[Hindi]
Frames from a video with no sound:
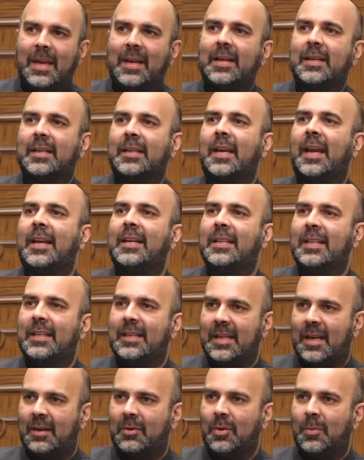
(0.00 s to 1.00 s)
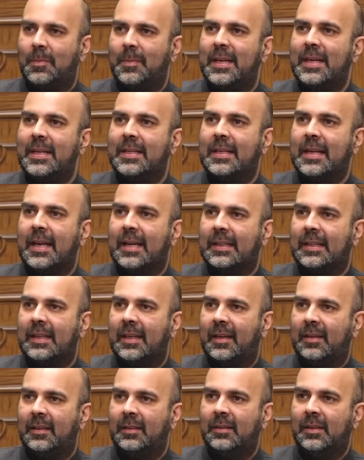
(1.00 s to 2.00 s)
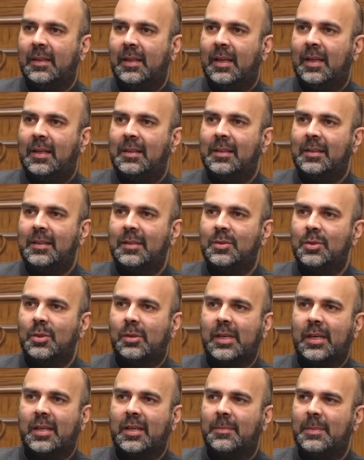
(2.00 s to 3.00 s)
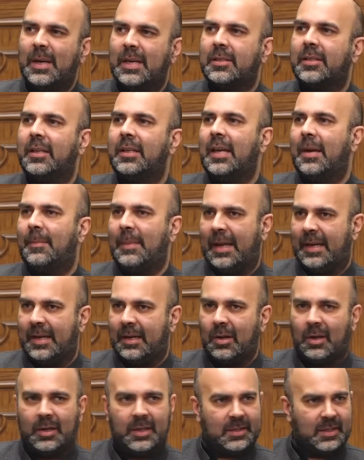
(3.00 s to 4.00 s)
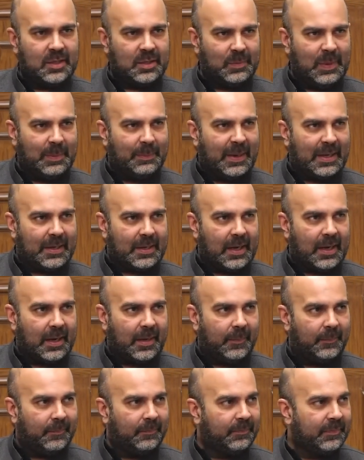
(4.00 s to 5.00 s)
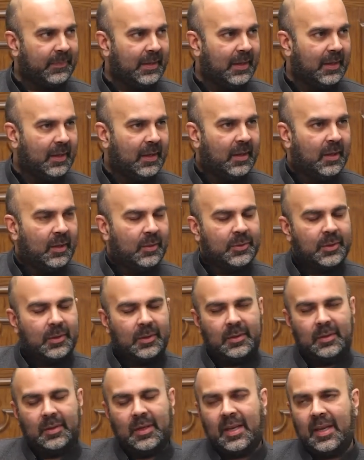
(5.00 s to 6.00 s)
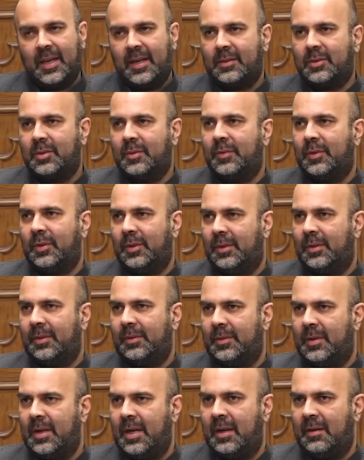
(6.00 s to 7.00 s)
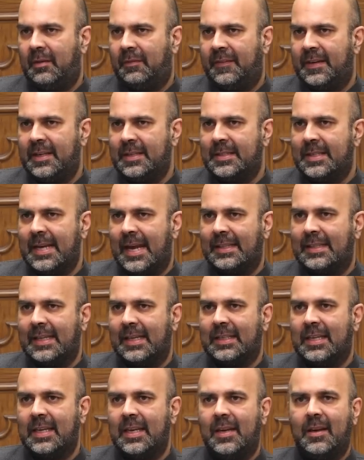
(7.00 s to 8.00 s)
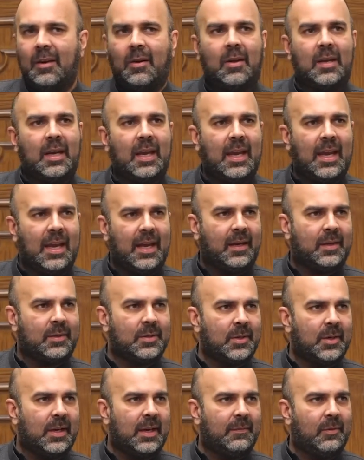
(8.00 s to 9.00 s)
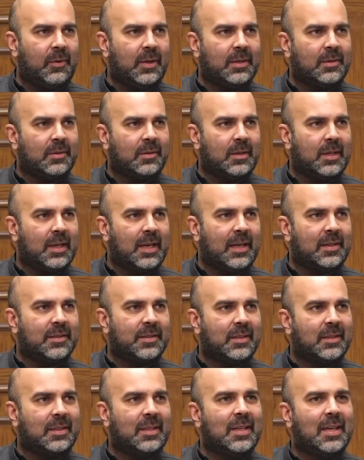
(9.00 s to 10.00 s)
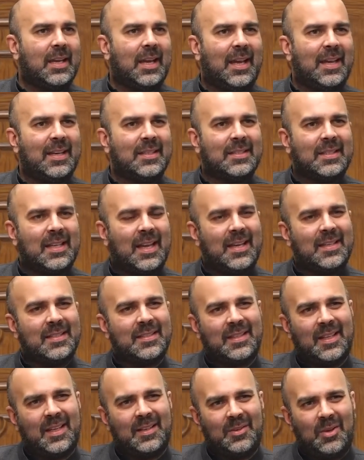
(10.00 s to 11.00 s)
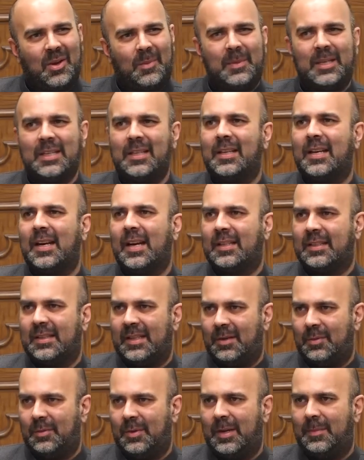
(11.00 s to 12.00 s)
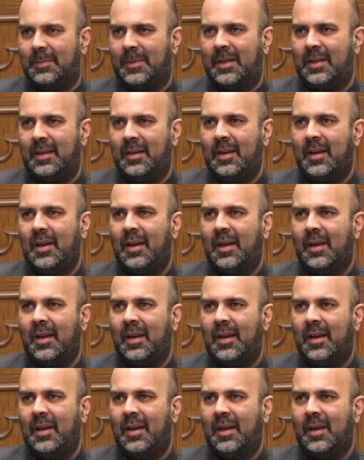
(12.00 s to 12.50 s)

मेरिट क्राइटेरिया को मीट करते हैं लेकिन जो कि कमर्शली हमारे कॉलेजेस में पढ़ रहे हैं तो एक तो वो फ़ीस ज़्यादा की और एक जो है वो इनको डायरेक्शन की कि आहिस्ता आहिस्ता नॉमिनल रखते हुए भी